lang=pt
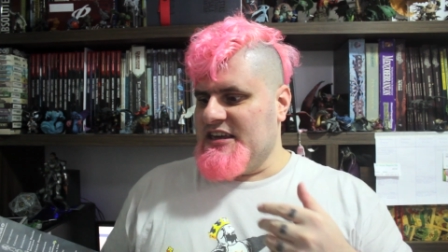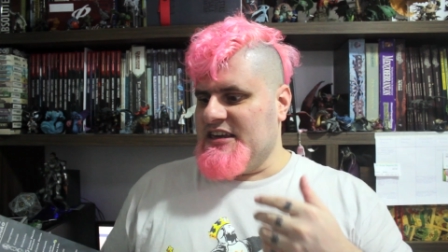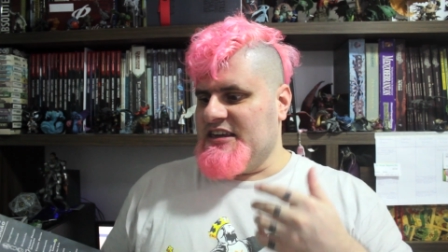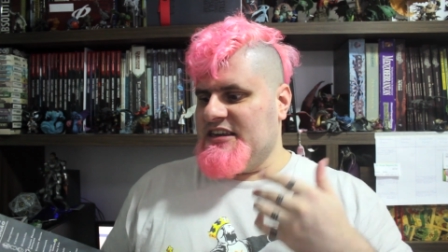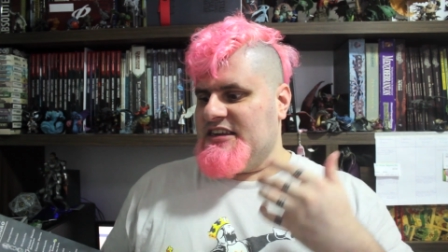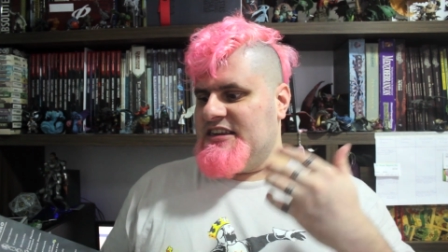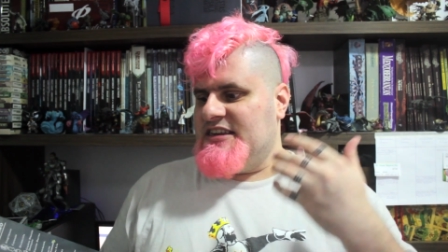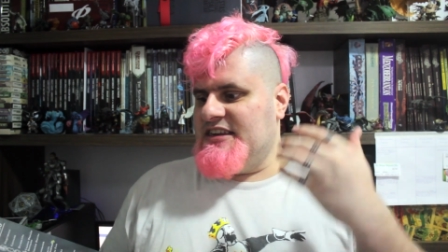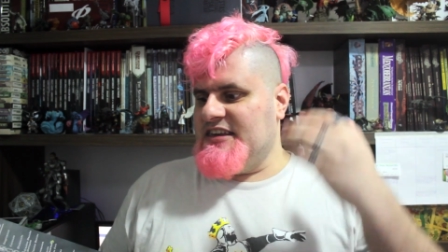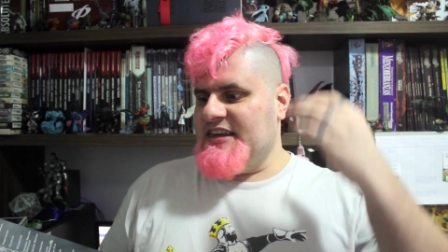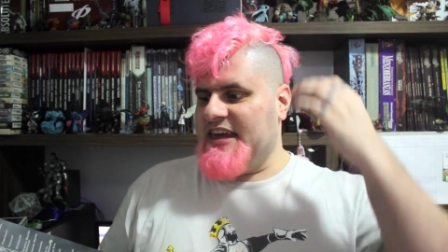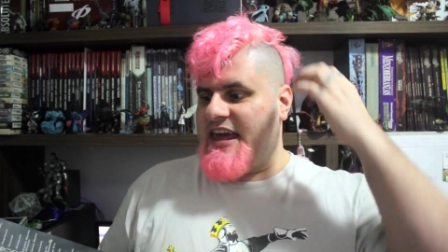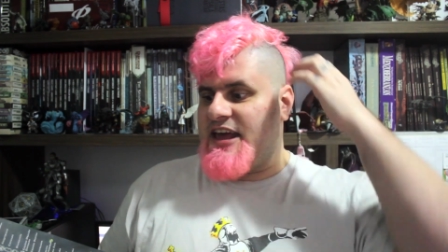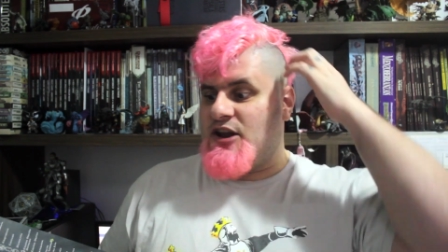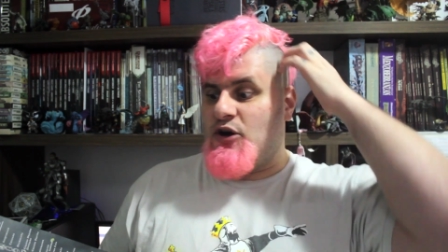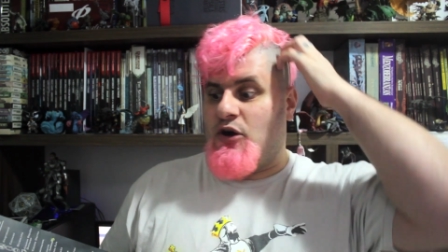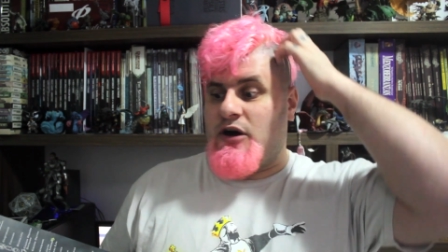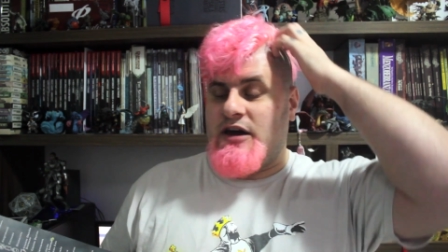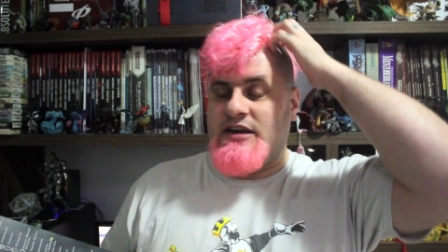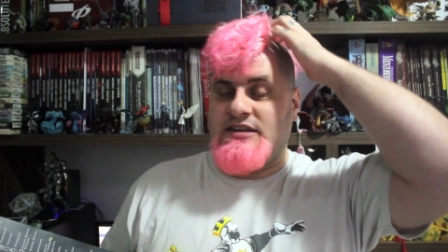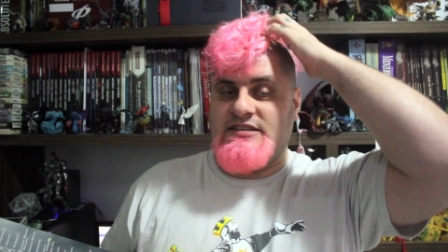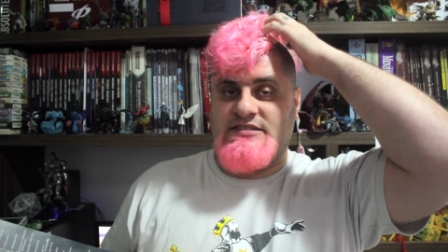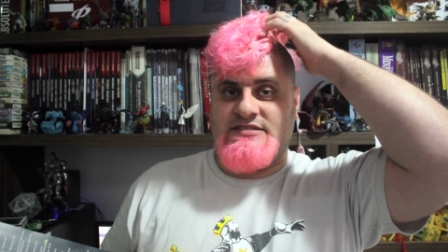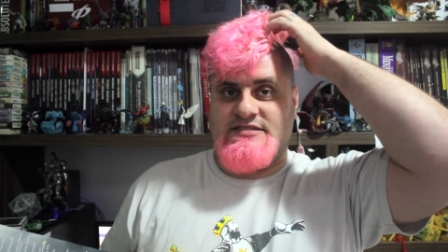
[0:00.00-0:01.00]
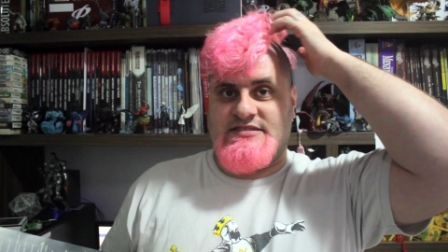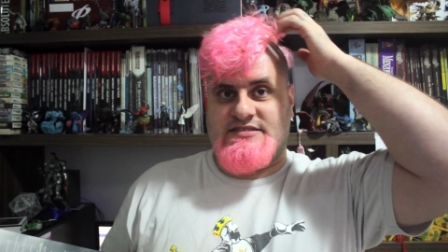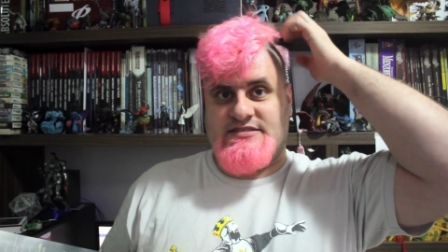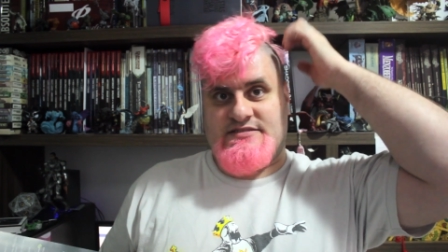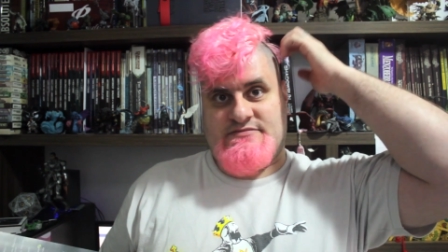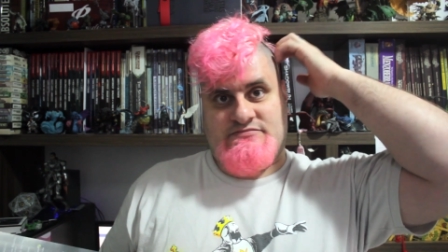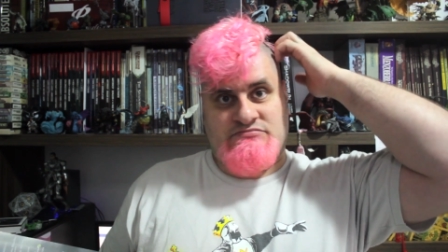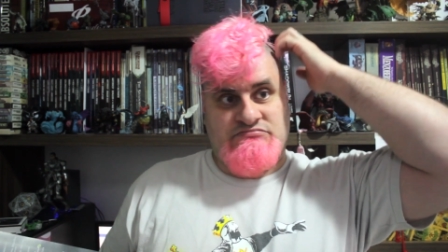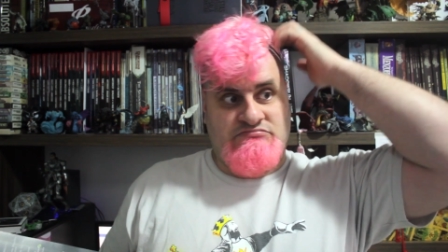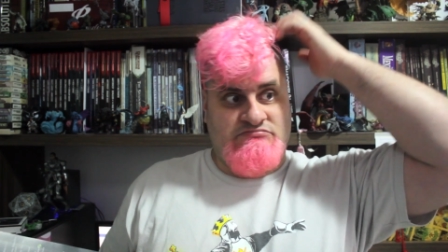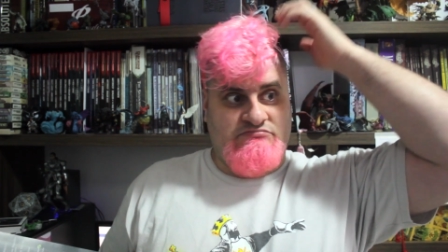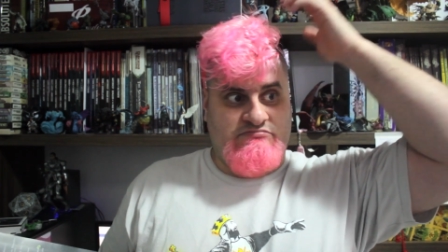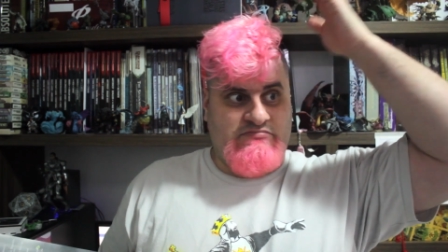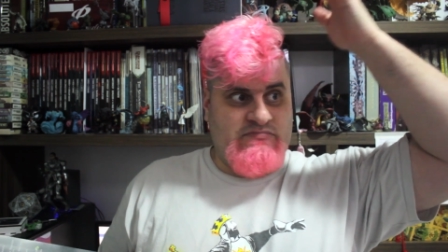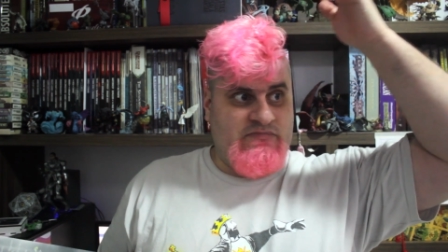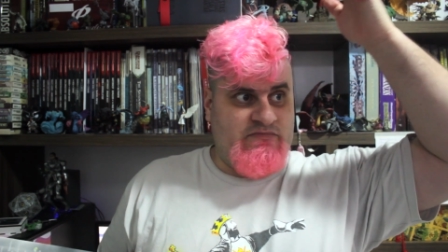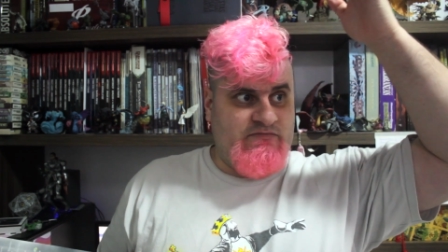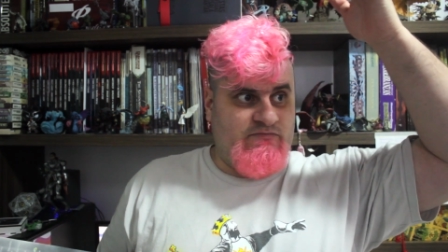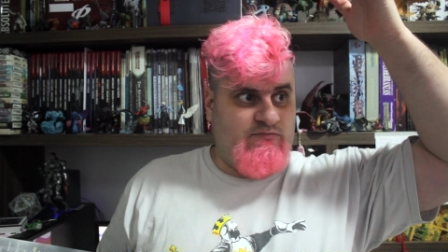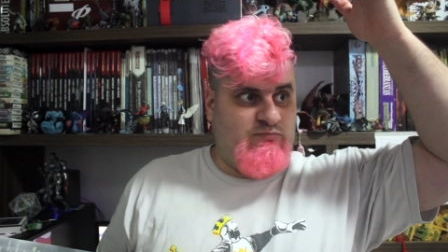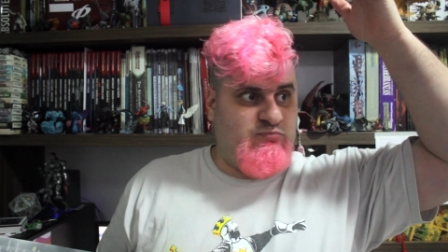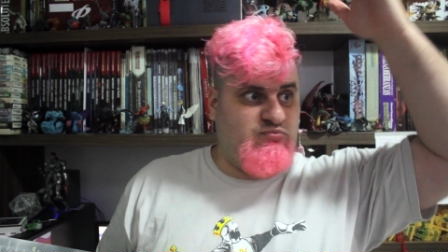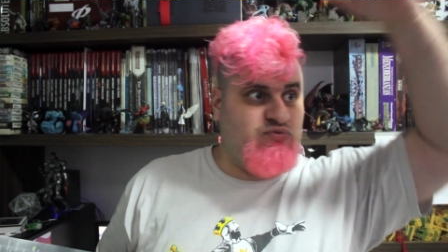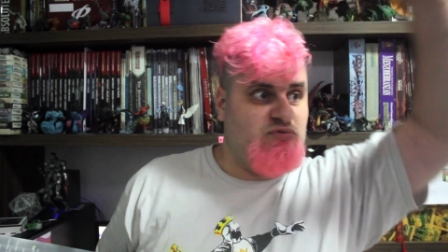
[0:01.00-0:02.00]
em que heróis
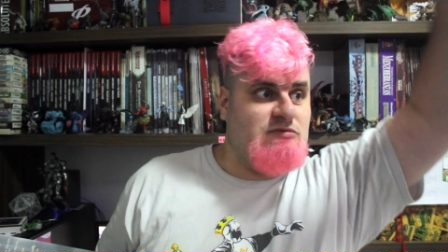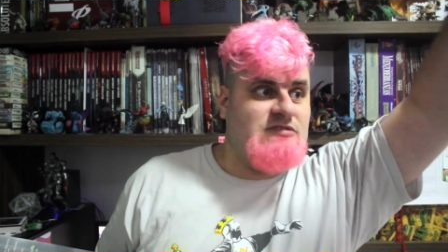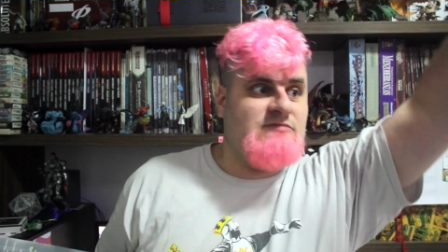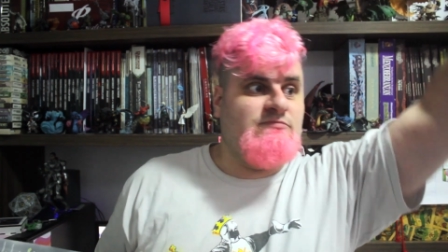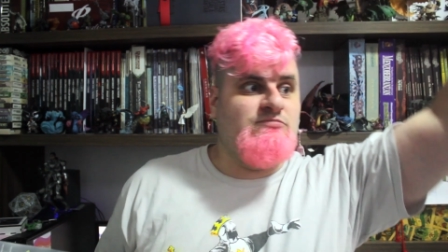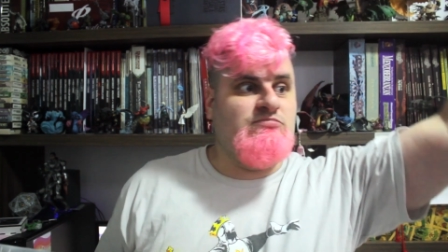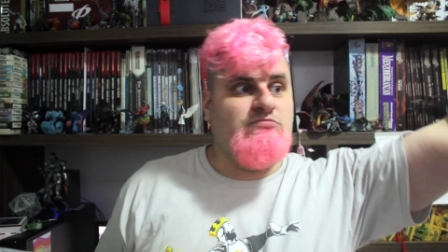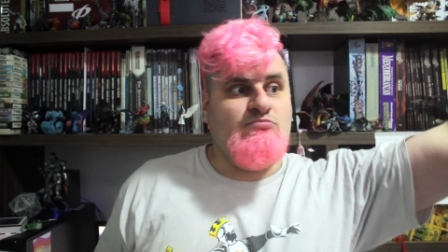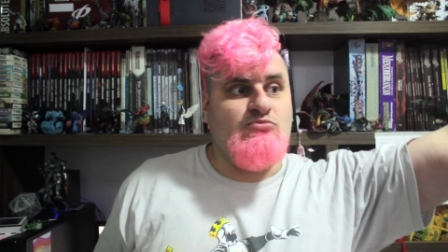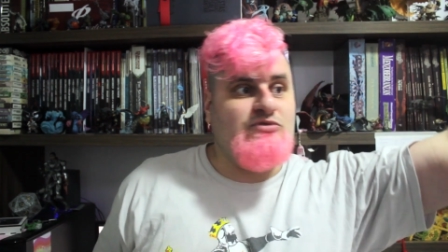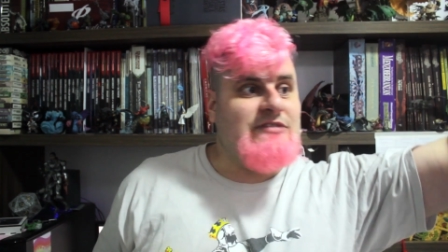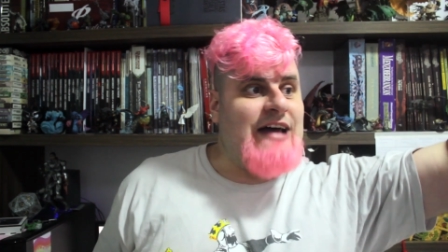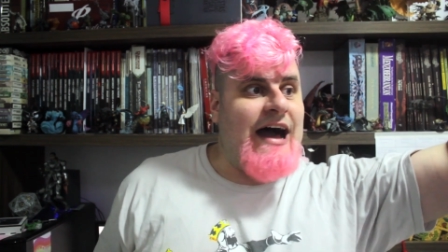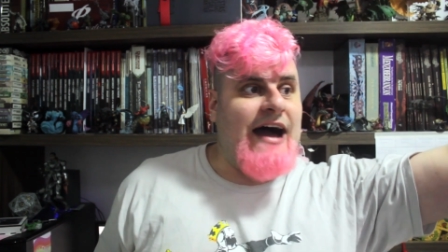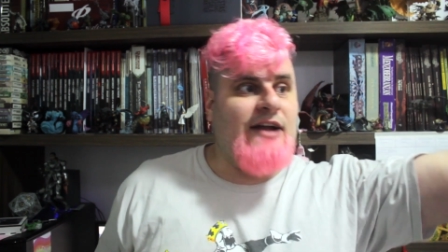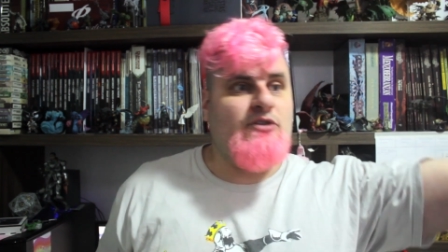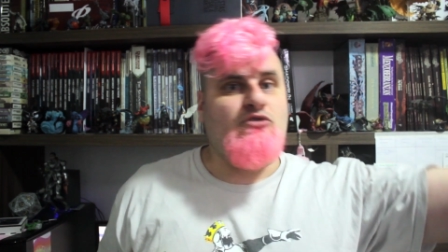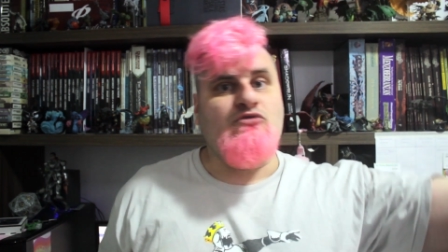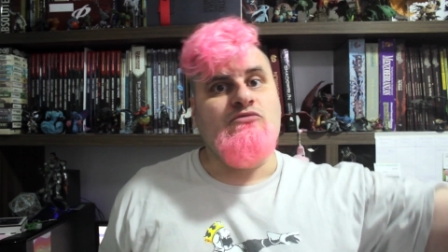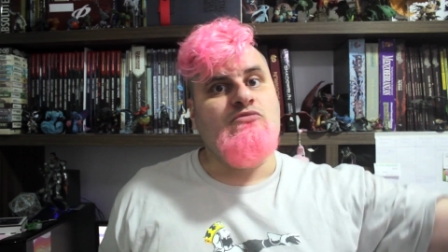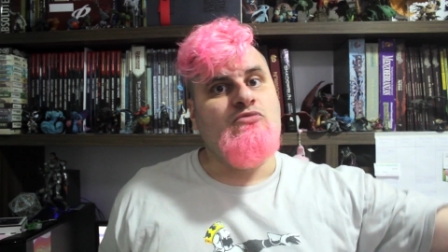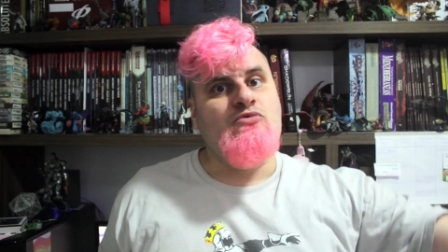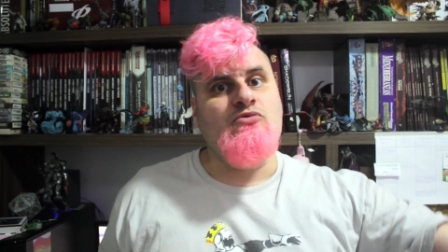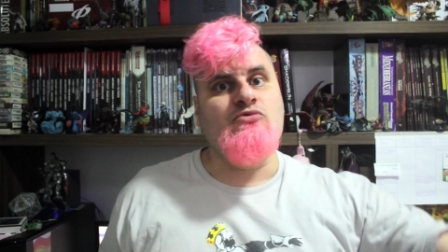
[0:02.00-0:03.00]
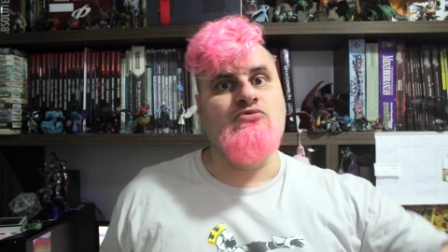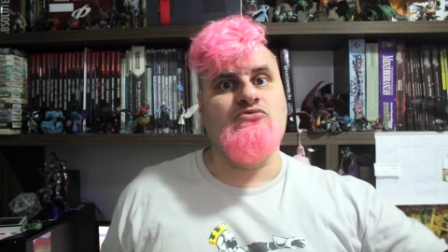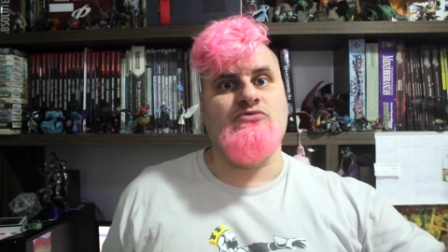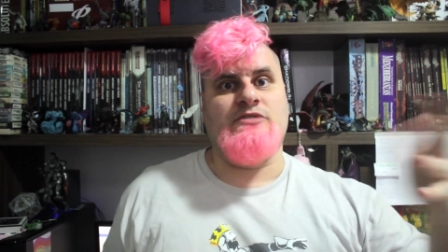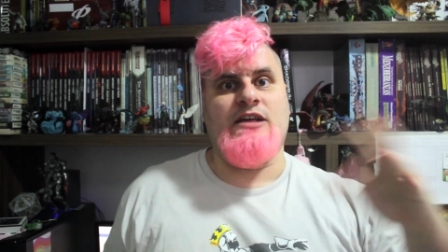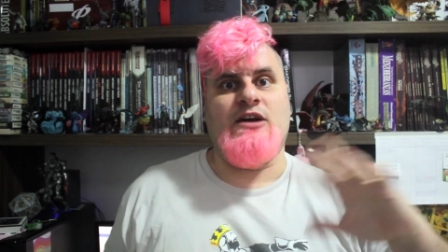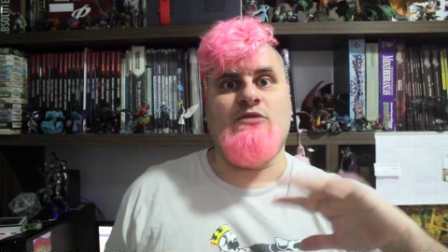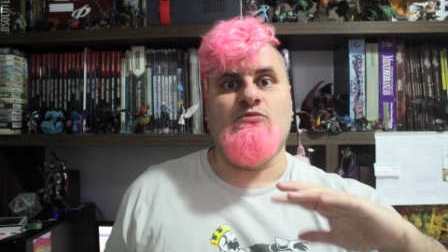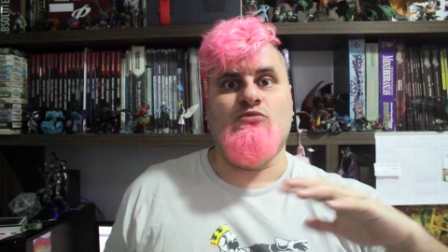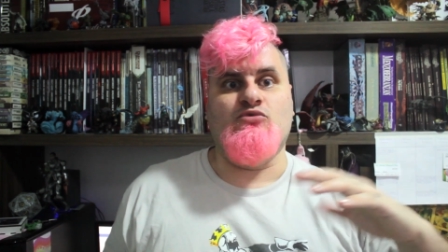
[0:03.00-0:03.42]
mudaram o mundo, né?